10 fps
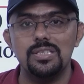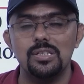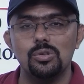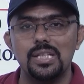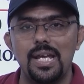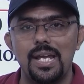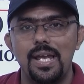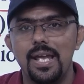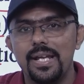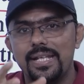होता है
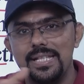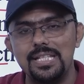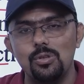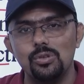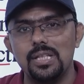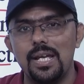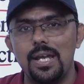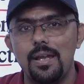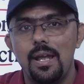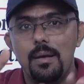कैसे होता है
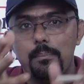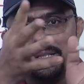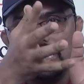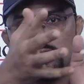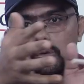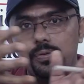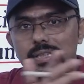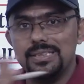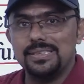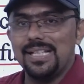मदर टू
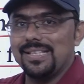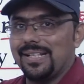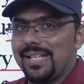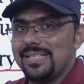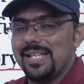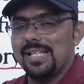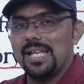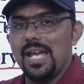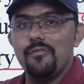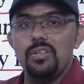फीटस के अंदर कैसे आता
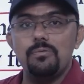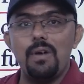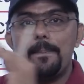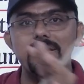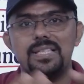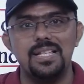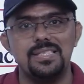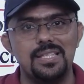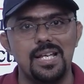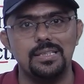है फिर वापस कैसे
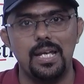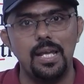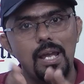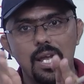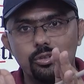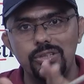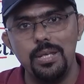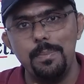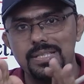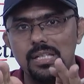जाता है तो ये
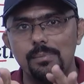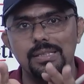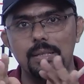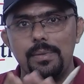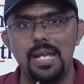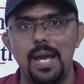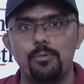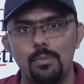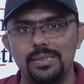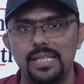बेसिक बातें मैंने आपको
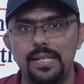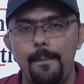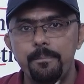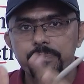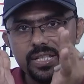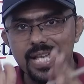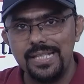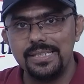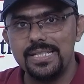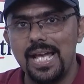बताई है साथ
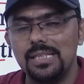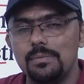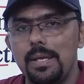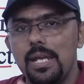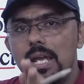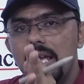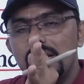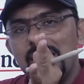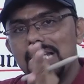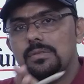ही साथ में
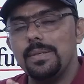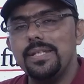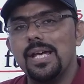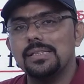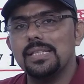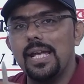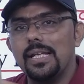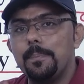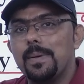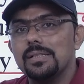लास्ट में ये आता है कि
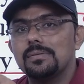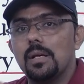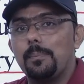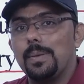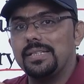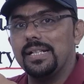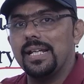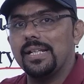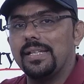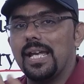प्लेसेंटा
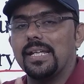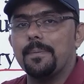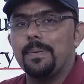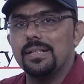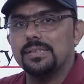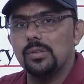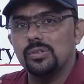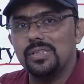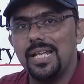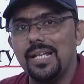के क्या क्या फंक्शन होते
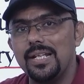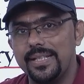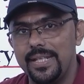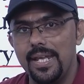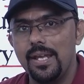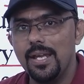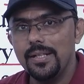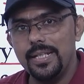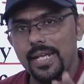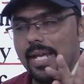हैं लिखिए
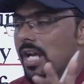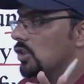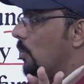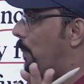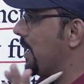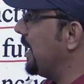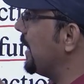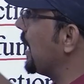ठीक है तो प्लेसेंटा के